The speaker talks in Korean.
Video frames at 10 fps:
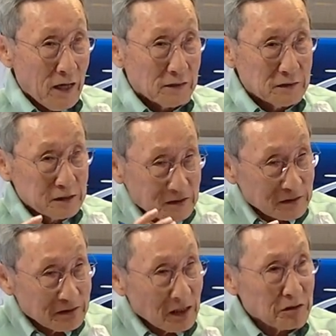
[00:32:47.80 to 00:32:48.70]

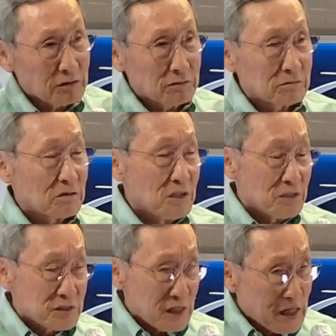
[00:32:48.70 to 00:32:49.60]
들을 때는
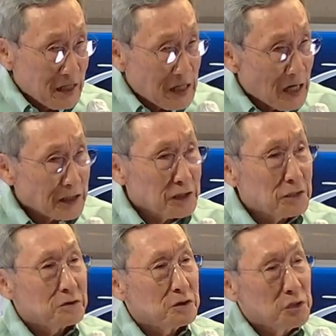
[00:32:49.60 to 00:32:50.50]
제가
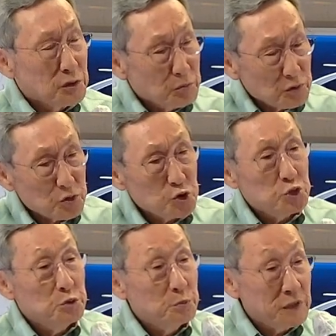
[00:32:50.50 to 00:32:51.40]
강의를 너무
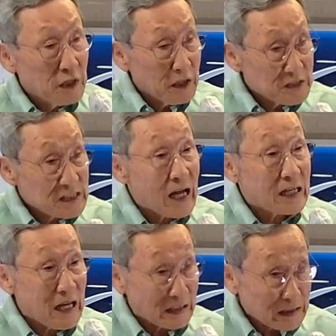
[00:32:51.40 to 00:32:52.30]
쉽게
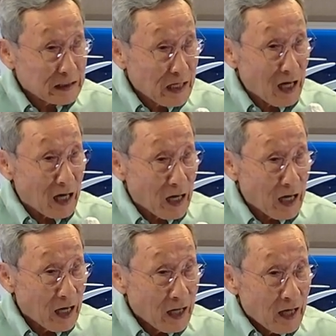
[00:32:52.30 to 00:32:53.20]
잘 하니까
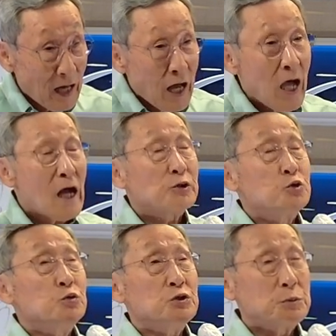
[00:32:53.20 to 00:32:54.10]

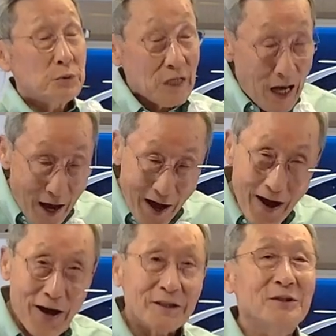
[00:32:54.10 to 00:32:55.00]
아주 쉽게
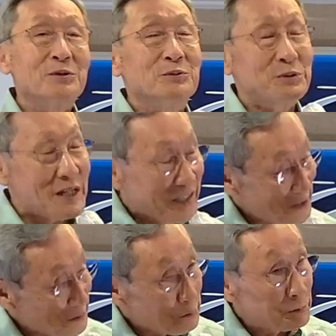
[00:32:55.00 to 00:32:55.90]
아 그렇구나
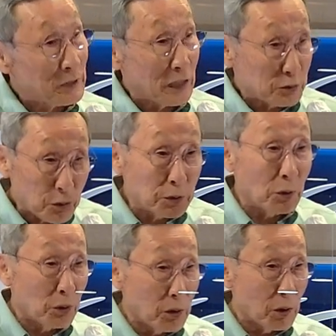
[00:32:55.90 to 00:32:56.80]
그렇구나
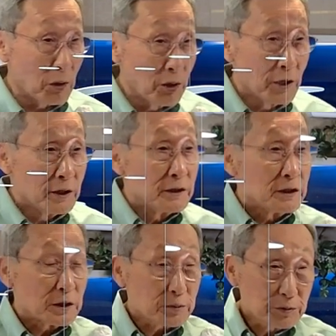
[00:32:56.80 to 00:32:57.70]
해도요.
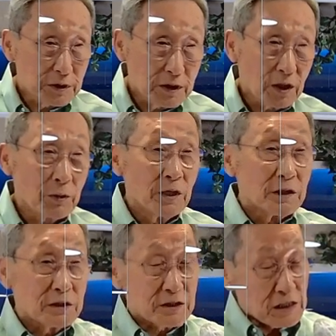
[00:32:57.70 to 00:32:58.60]
여러분이
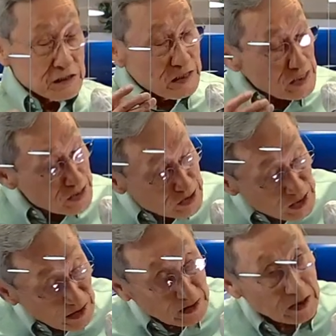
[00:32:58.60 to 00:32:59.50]
그렇게
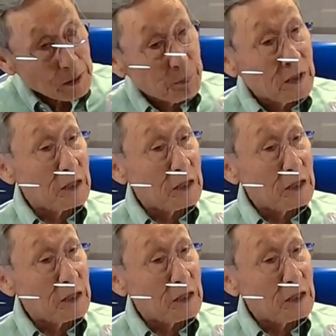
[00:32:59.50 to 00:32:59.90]
인상 깊게